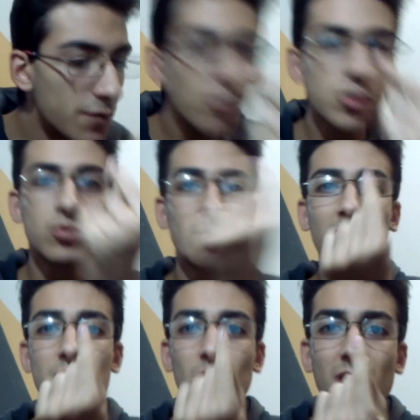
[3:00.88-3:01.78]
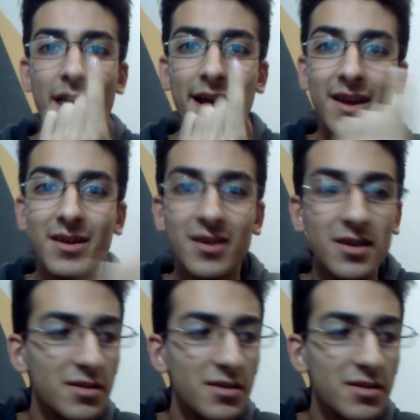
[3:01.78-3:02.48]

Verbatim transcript: fosse un telegiornale!